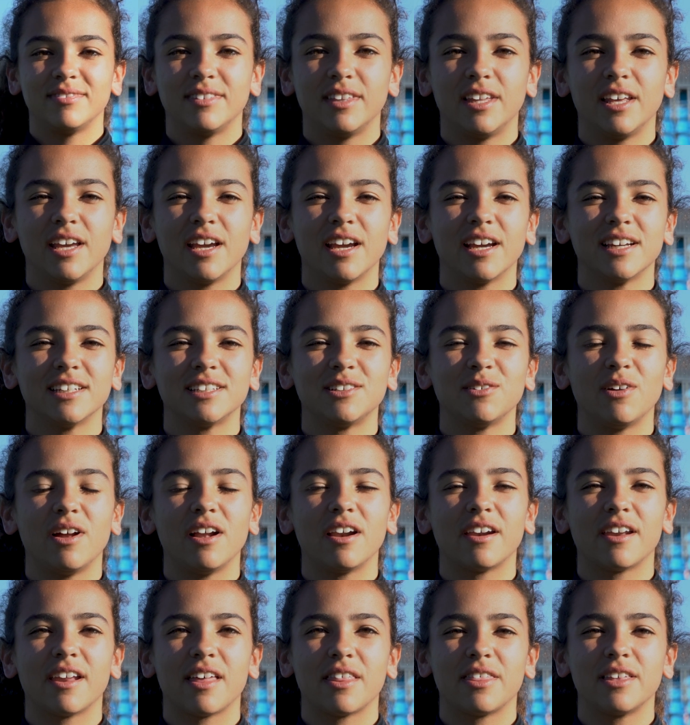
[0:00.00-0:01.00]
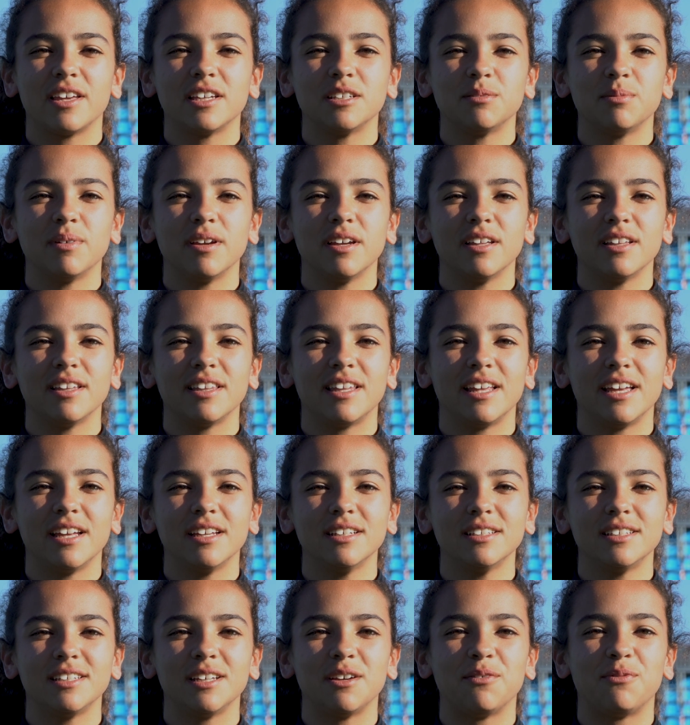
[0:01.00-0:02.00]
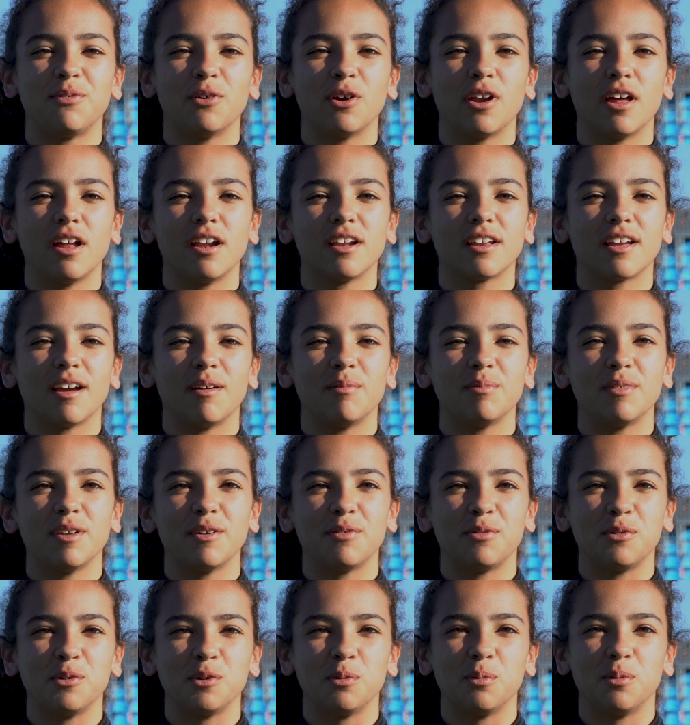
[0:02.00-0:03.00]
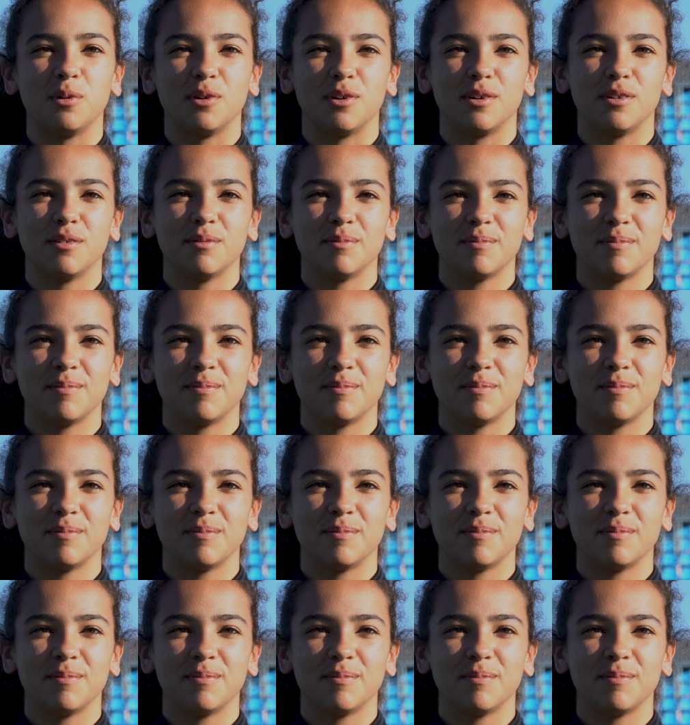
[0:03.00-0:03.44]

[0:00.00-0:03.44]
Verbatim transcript: Digues no al racismo din y fuera del campo de fútbol.